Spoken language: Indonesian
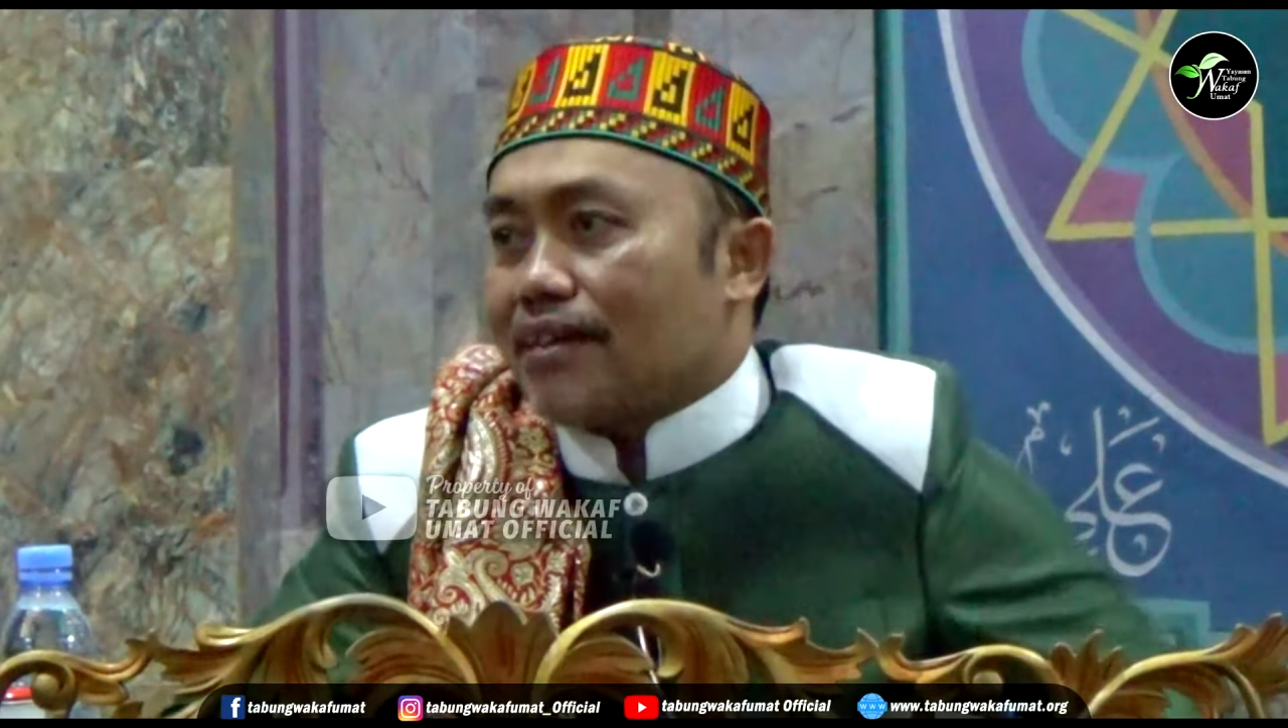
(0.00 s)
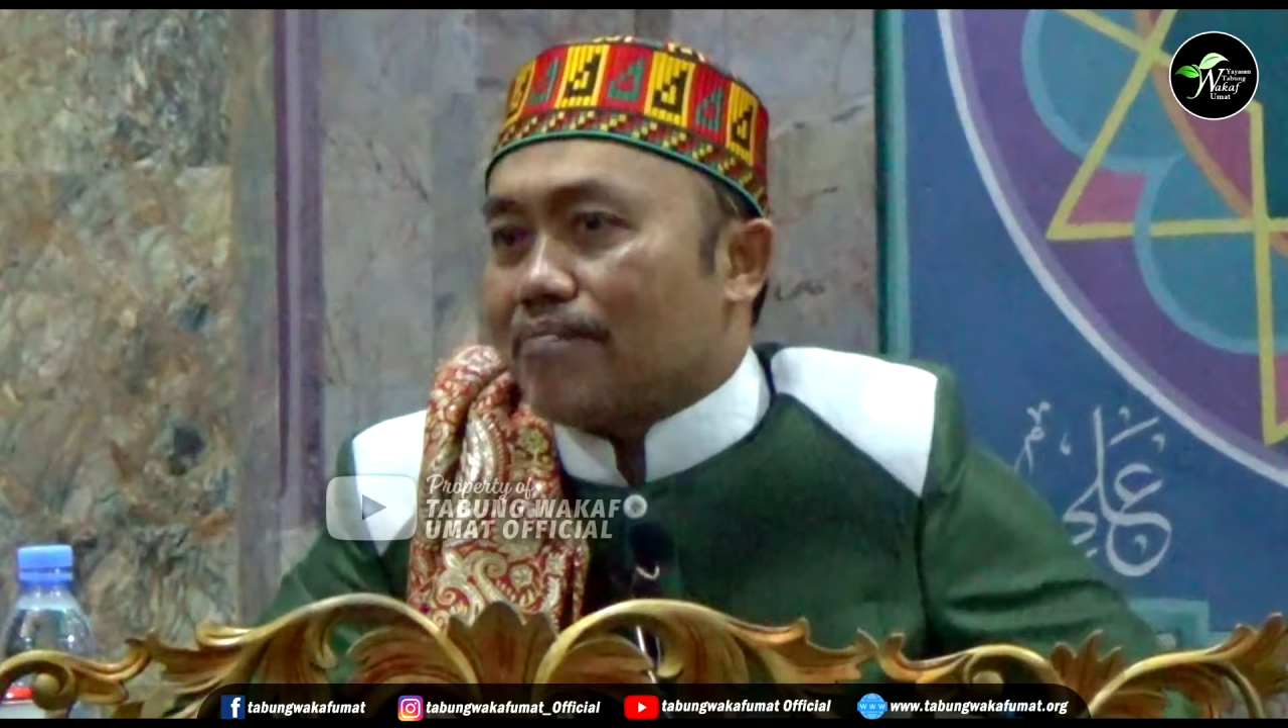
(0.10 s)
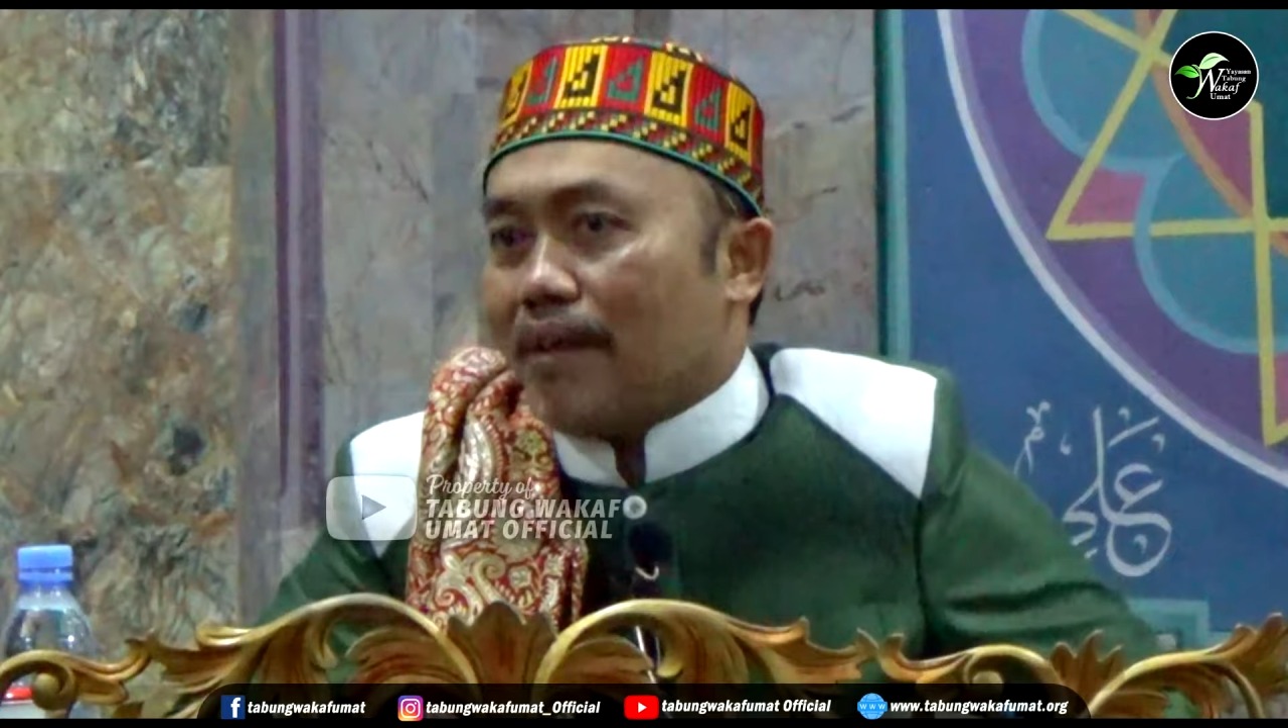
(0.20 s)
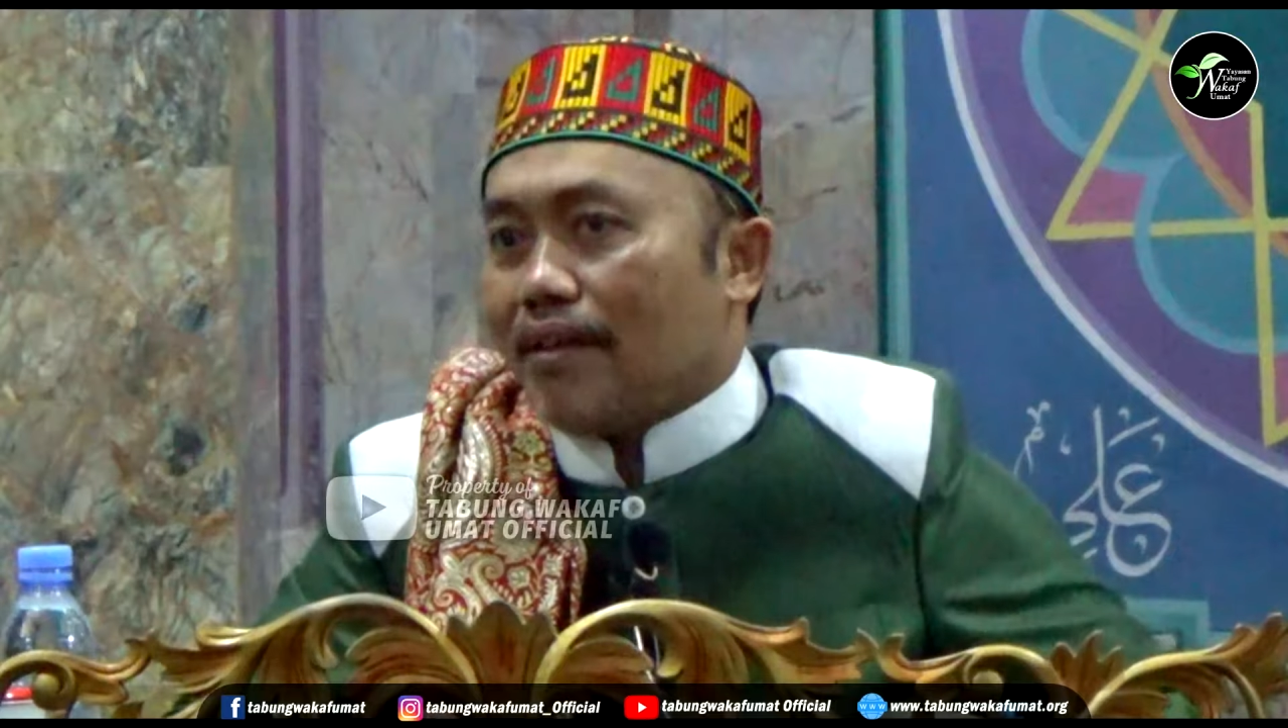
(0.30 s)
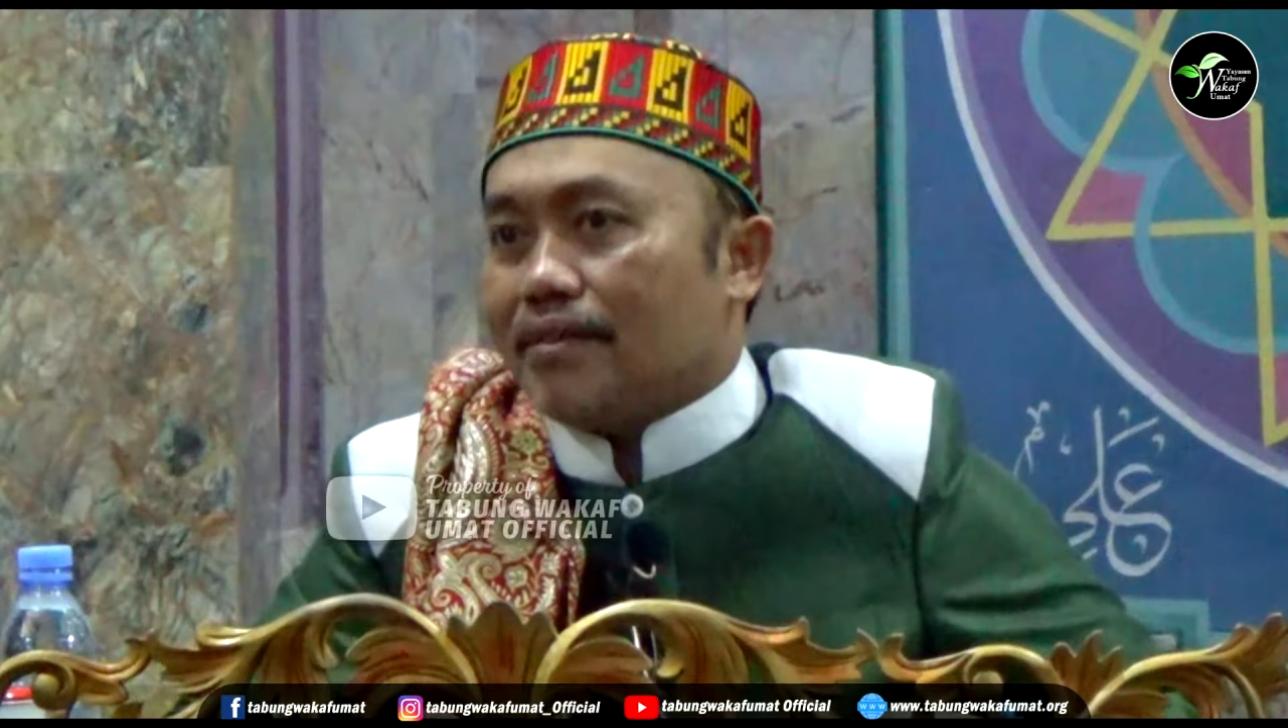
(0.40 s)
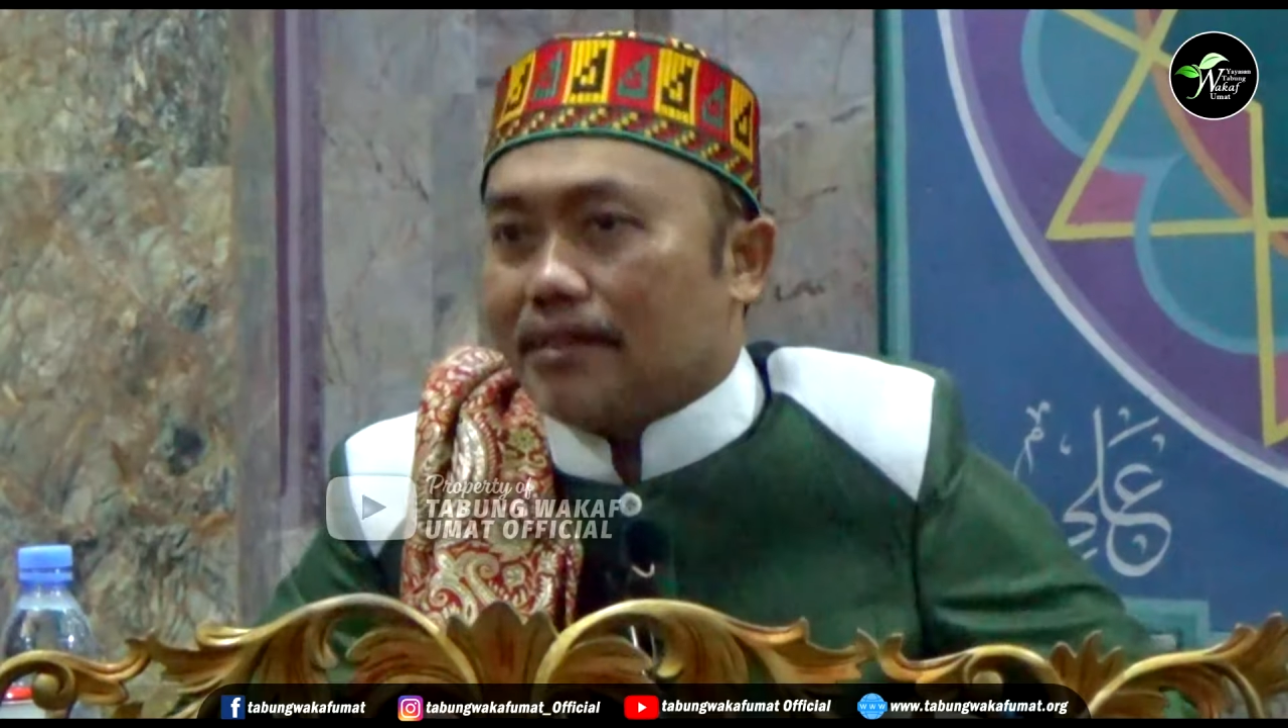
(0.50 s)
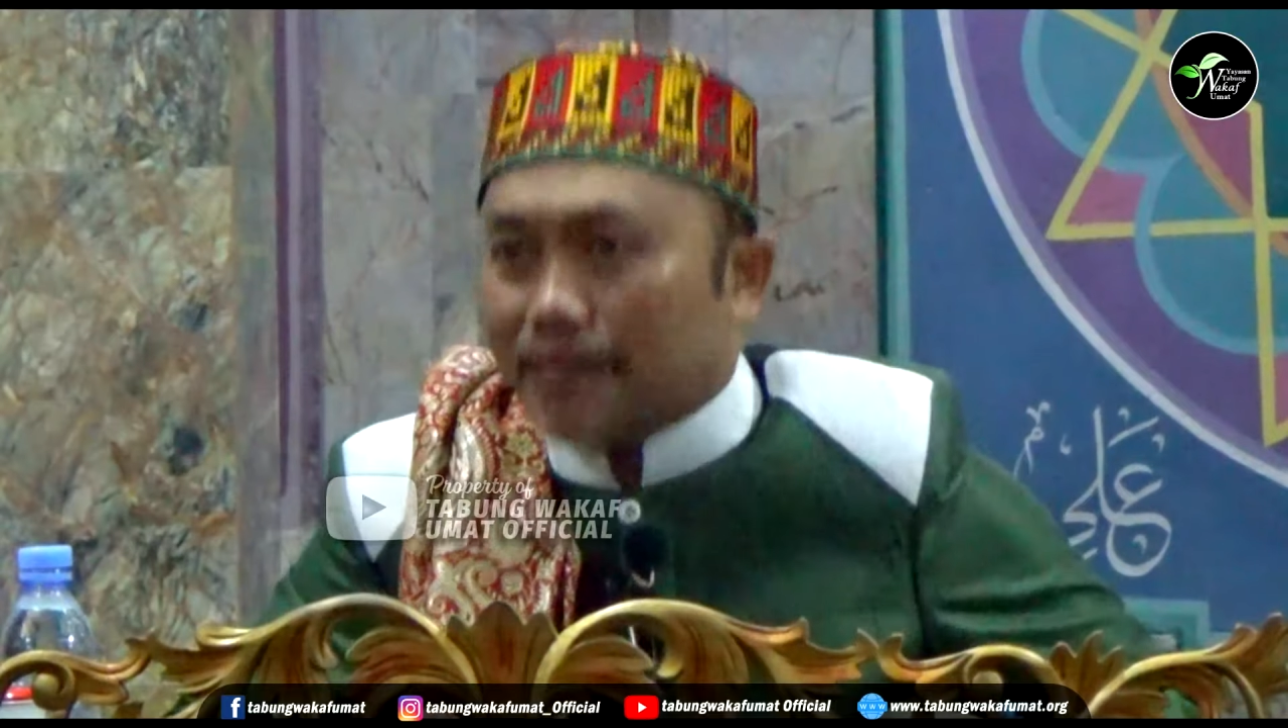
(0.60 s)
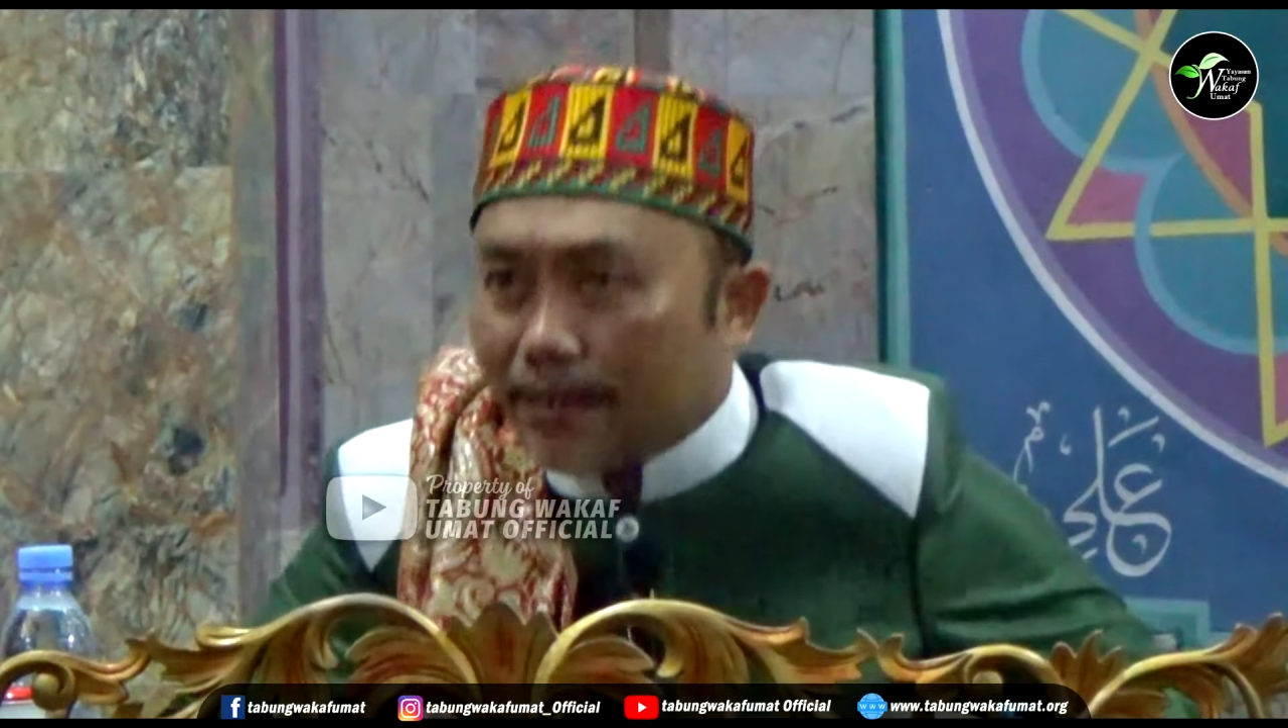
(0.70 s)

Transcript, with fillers: ngajak kembali?